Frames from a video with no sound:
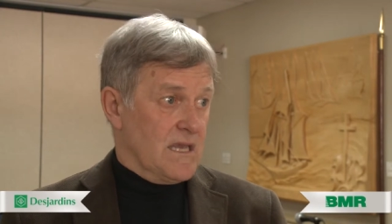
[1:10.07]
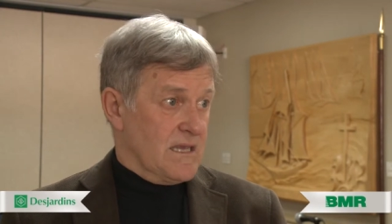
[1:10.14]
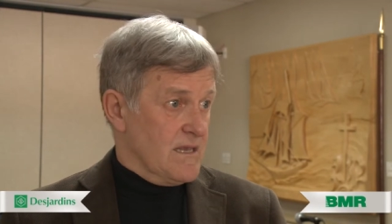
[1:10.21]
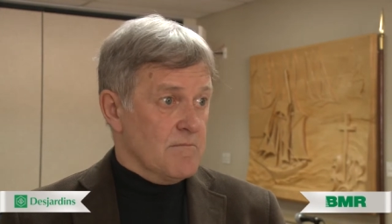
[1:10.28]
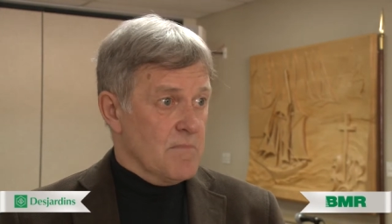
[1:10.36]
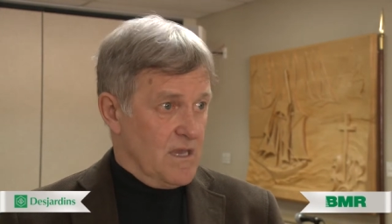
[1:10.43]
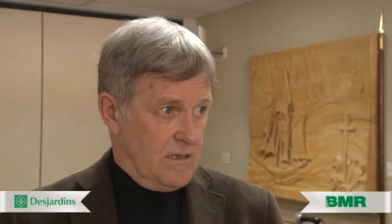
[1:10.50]

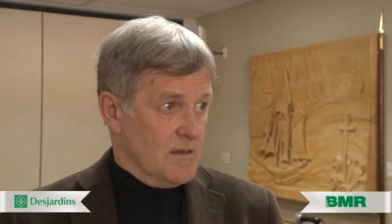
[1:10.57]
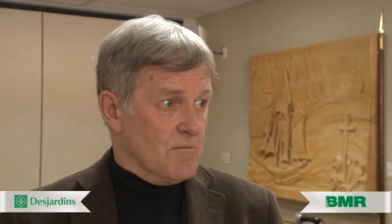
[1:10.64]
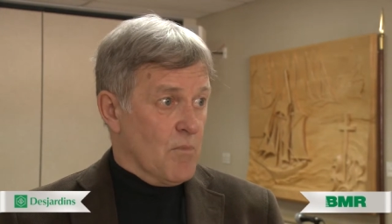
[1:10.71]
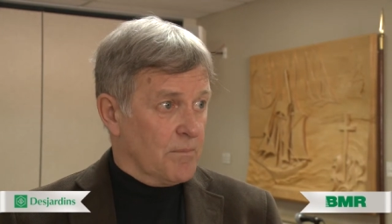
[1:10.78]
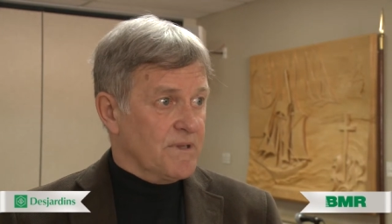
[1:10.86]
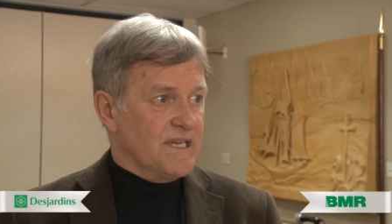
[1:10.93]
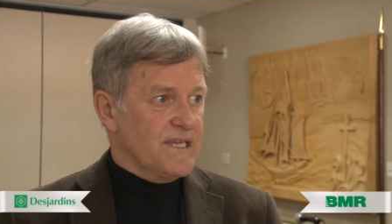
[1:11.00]

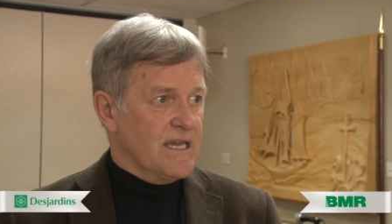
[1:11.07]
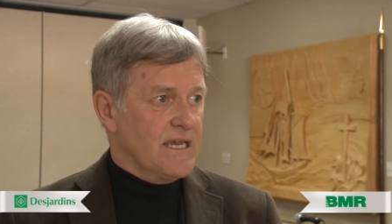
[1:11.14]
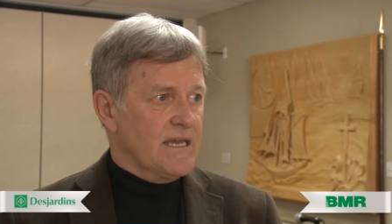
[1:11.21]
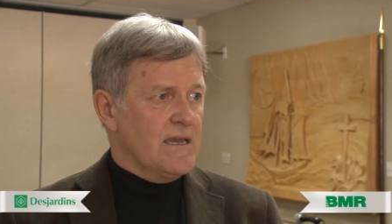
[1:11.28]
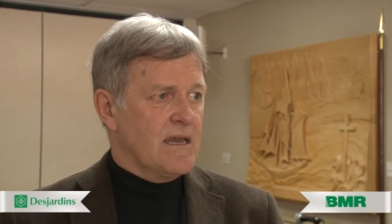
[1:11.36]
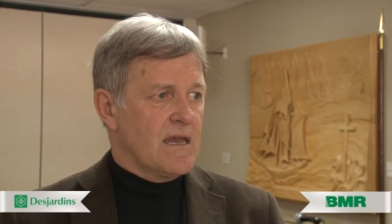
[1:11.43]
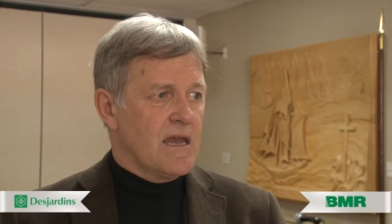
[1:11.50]

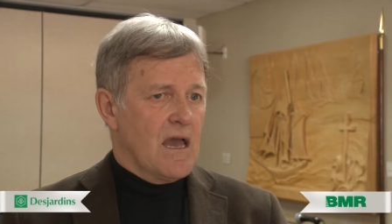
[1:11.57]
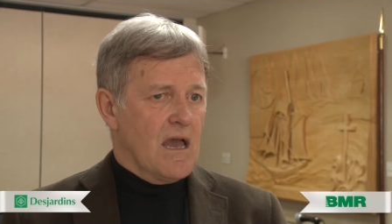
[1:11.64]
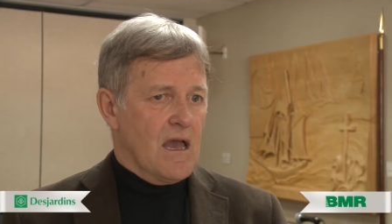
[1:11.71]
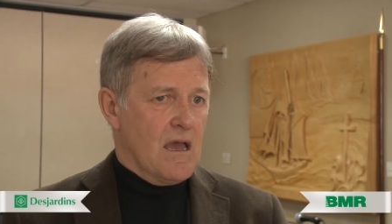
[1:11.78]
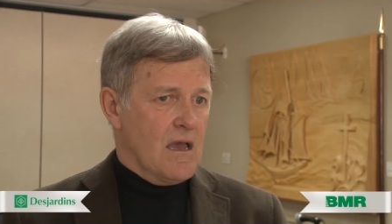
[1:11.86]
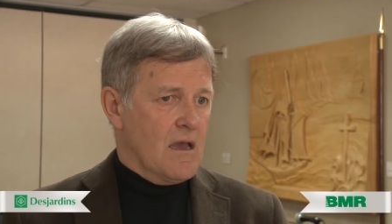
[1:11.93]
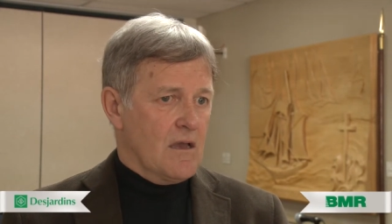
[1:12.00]
immobilier,
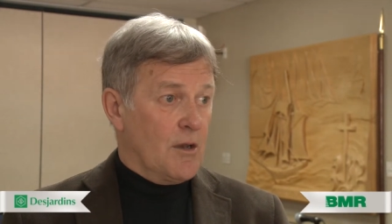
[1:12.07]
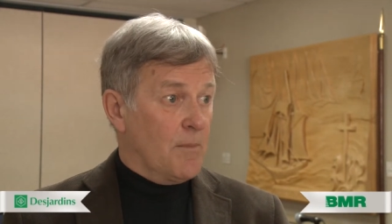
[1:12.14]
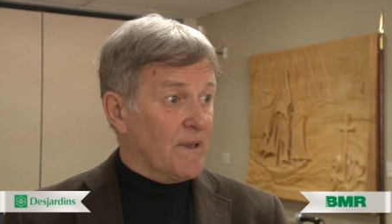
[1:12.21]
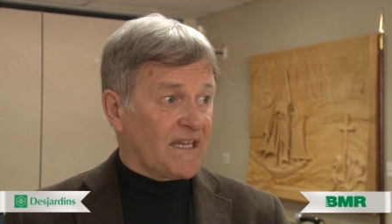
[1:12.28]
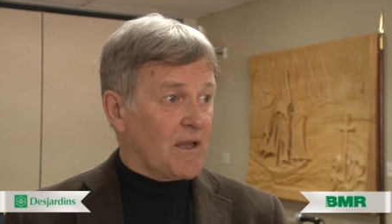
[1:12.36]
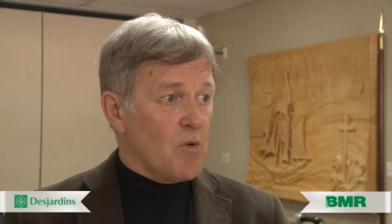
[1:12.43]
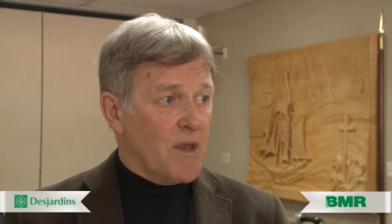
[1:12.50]
euh, le
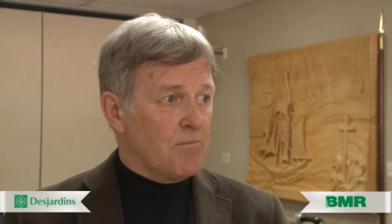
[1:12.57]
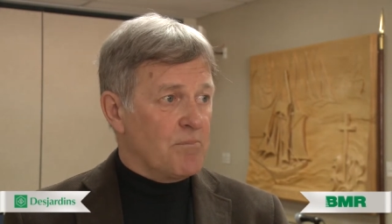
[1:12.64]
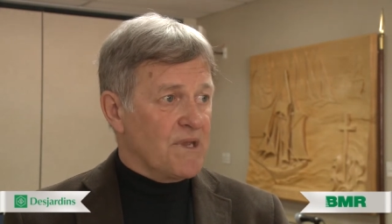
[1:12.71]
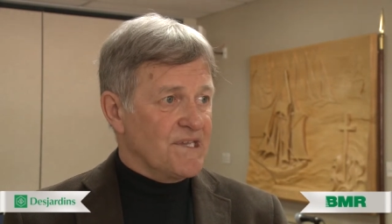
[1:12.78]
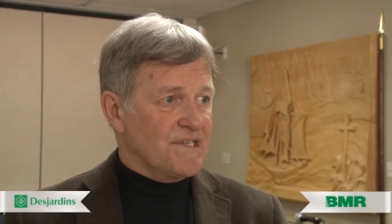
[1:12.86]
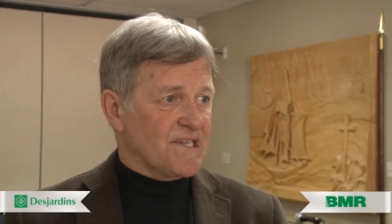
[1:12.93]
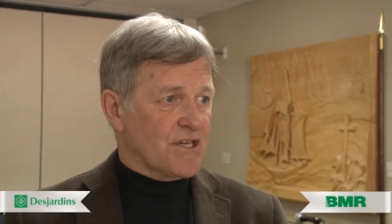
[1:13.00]
patrimoine
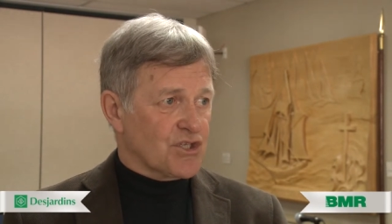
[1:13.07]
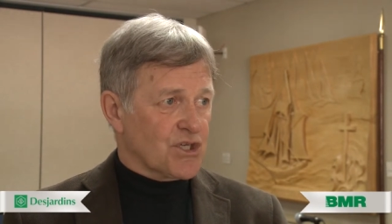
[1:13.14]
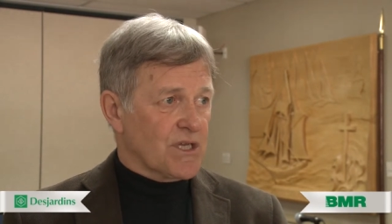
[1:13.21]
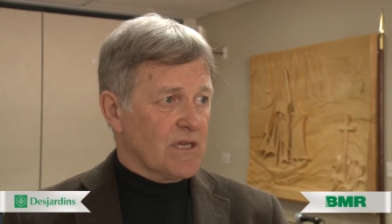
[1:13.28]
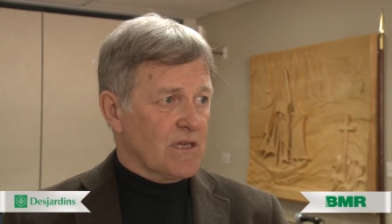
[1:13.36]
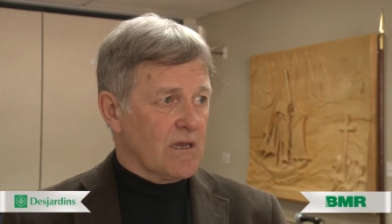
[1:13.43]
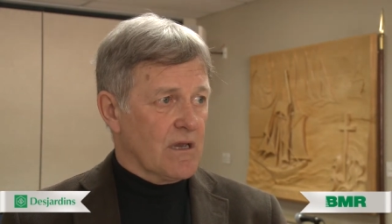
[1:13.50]

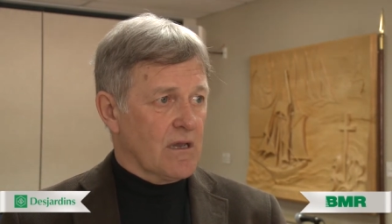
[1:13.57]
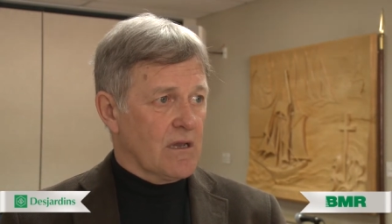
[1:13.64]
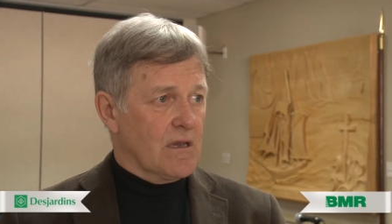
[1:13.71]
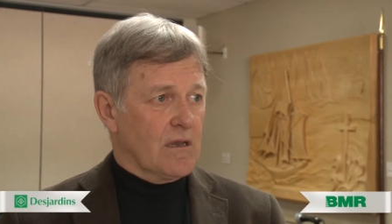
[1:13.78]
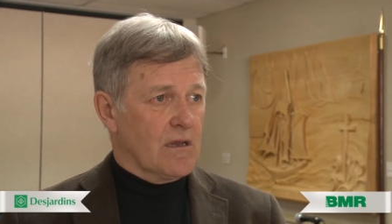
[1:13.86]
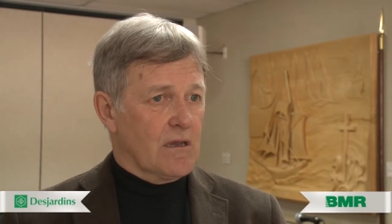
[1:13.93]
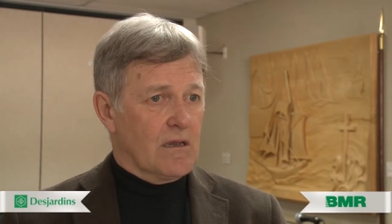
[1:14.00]
paysager
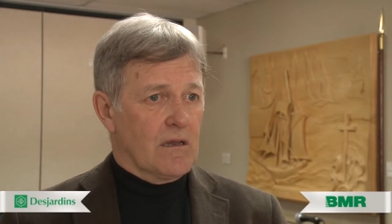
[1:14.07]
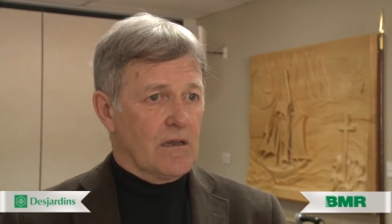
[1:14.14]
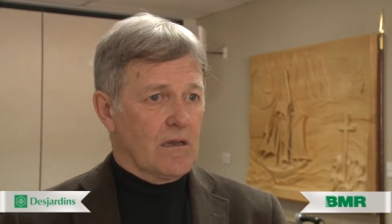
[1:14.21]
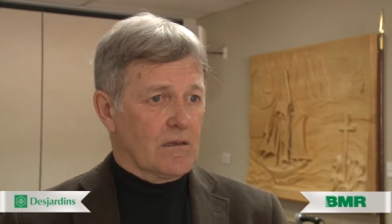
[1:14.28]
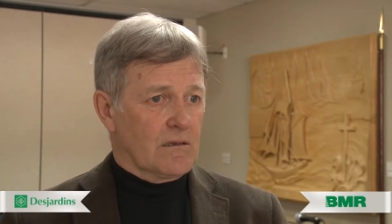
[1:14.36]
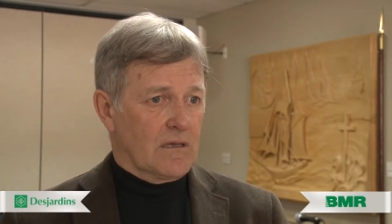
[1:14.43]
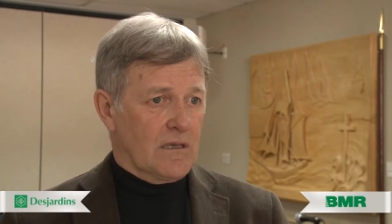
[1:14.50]

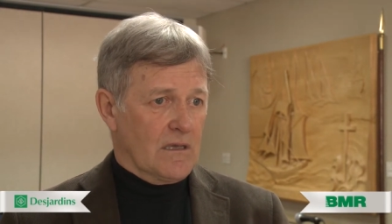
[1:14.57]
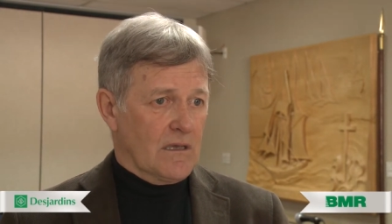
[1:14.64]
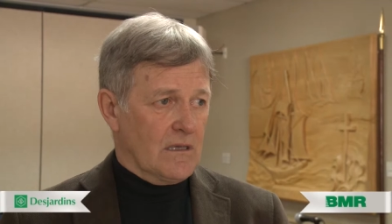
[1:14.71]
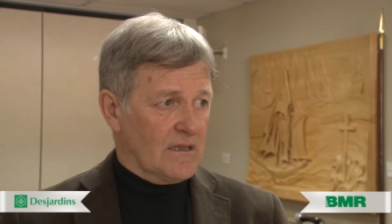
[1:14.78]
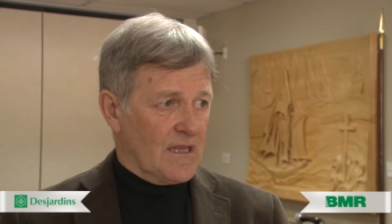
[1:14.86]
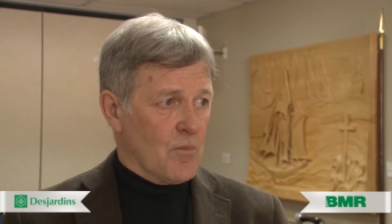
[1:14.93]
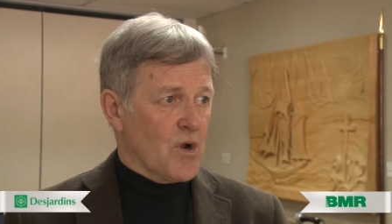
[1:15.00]

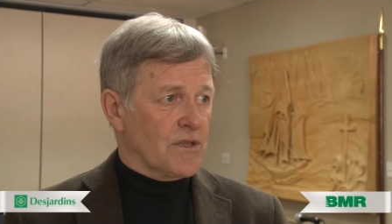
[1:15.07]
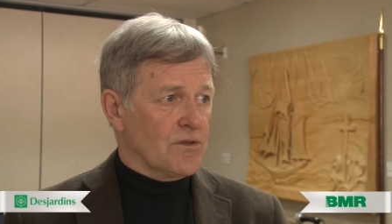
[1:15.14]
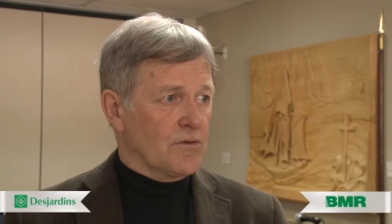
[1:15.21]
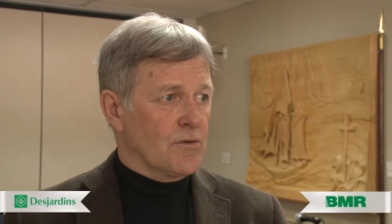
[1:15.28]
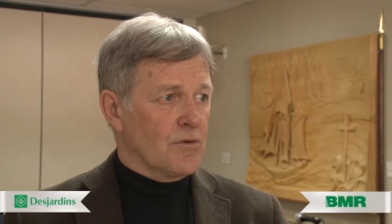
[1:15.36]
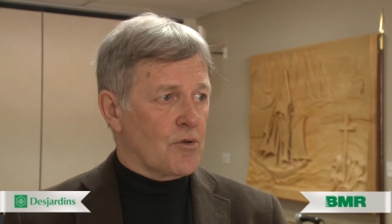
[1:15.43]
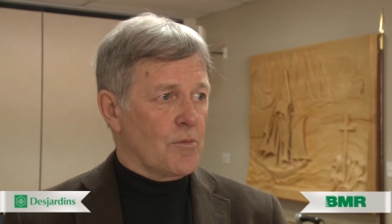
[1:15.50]
qui témoigne
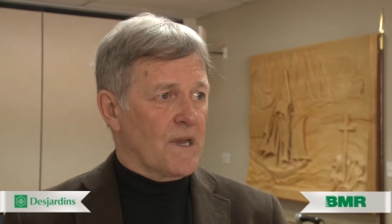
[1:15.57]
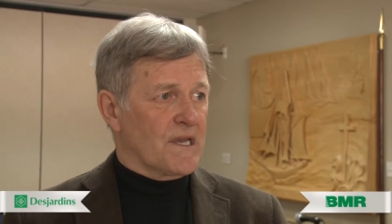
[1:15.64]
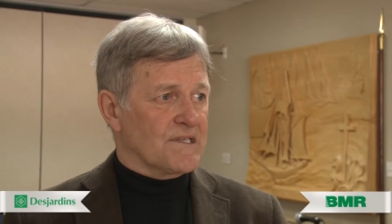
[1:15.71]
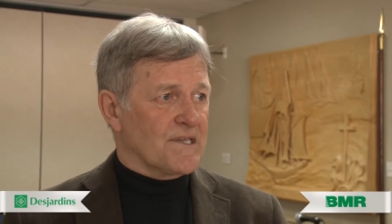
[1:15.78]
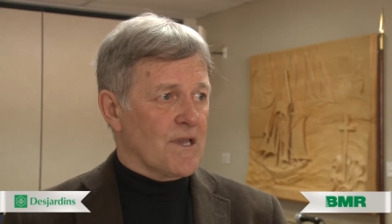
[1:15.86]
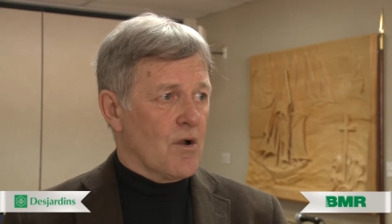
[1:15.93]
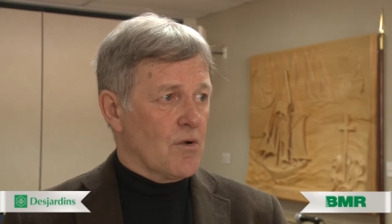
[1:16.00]
d'une
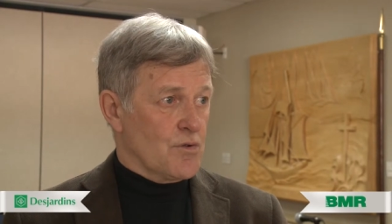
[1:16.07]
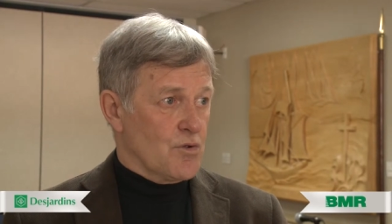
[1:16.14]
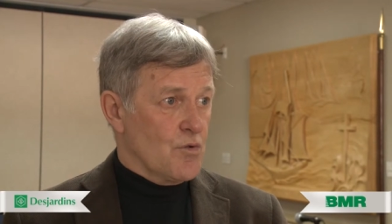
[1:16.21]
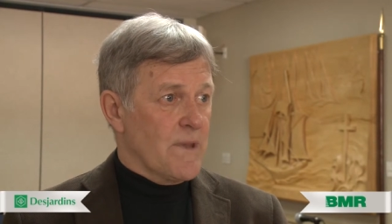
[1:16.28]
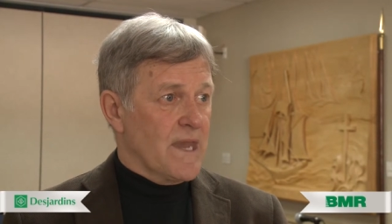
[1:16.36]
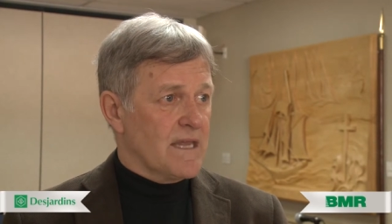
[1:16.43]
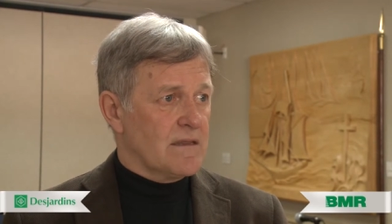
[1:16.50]
occupation
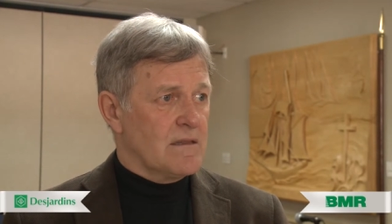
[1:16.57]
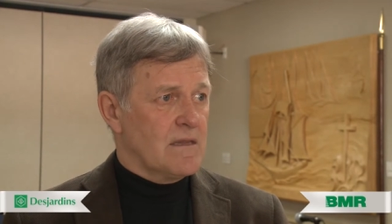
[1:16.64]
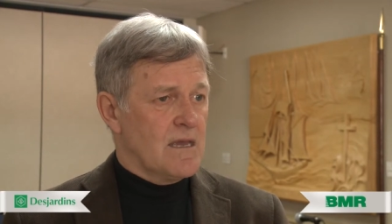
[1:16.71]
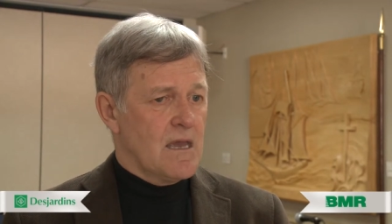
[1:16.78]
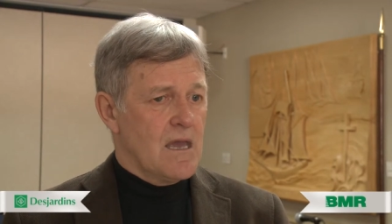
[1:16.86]
humaine.